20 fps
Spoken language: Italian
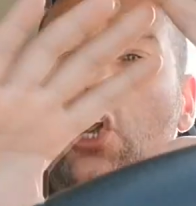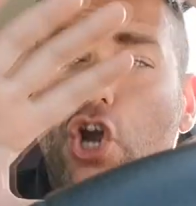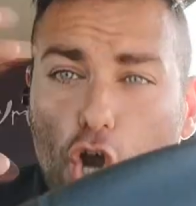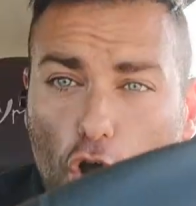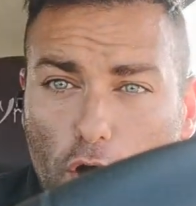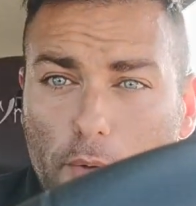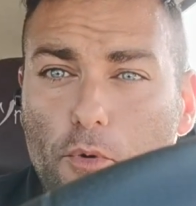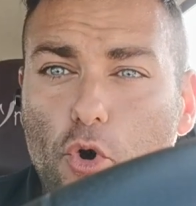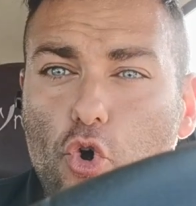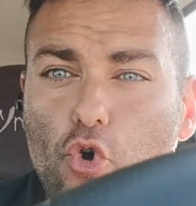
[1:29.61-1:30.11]

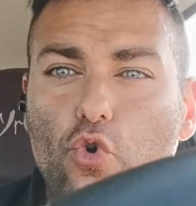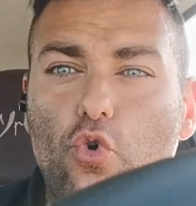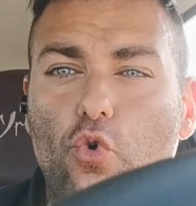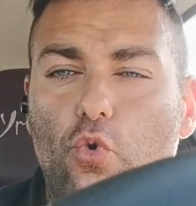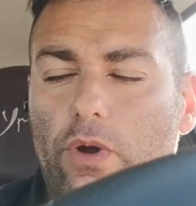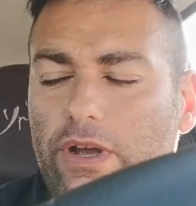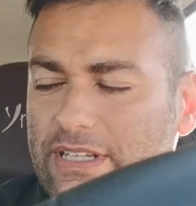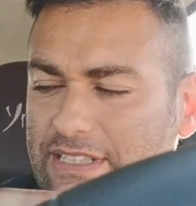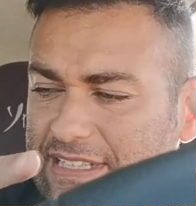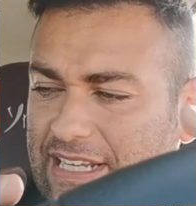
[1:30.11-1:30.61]

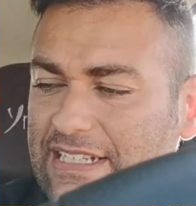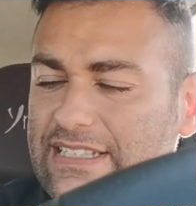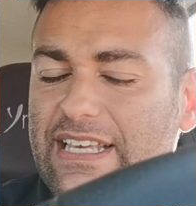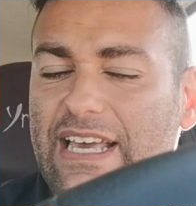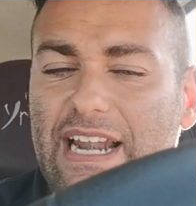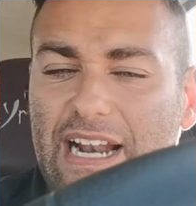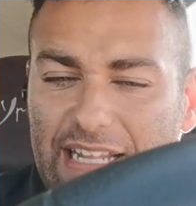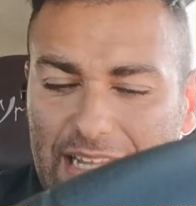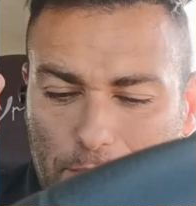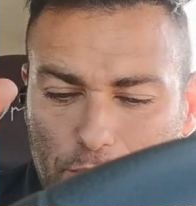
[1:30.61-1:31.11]
Comunque,
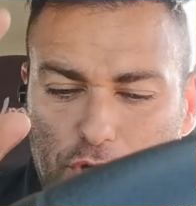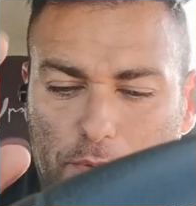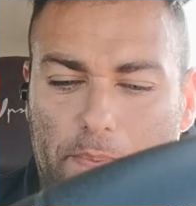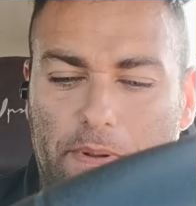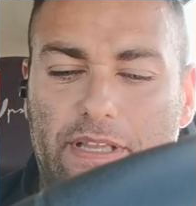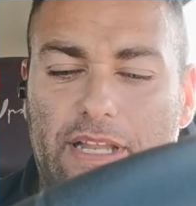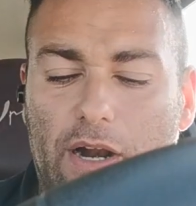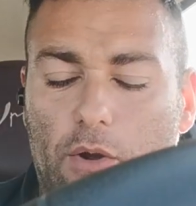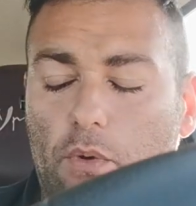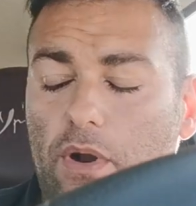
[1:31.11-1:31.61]
stasera andiamoci a
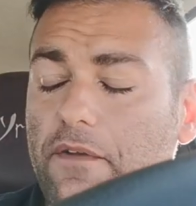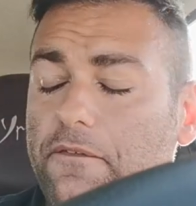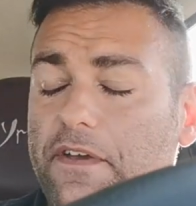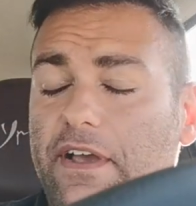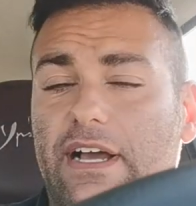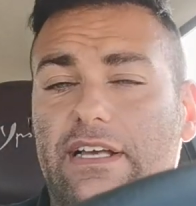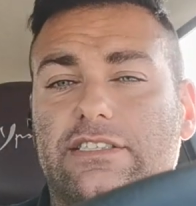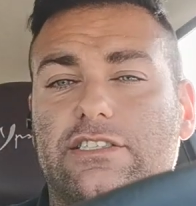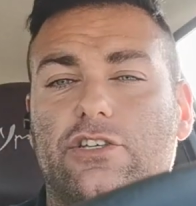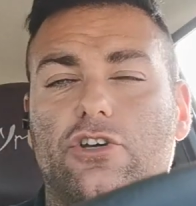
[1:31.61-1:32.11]
prendere la
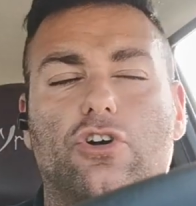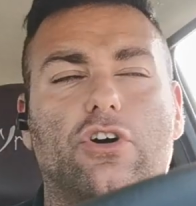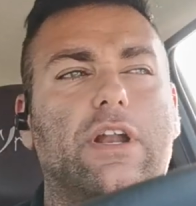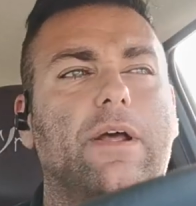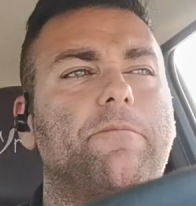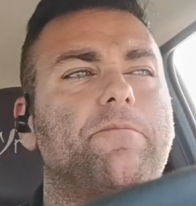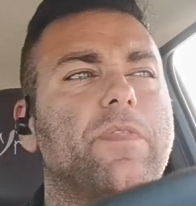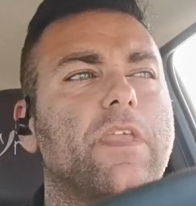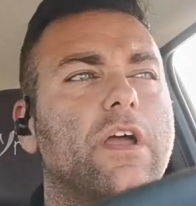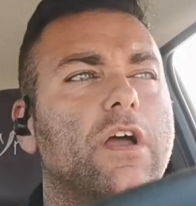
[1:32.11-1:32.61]

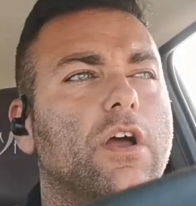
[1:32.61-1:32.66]
qualificazione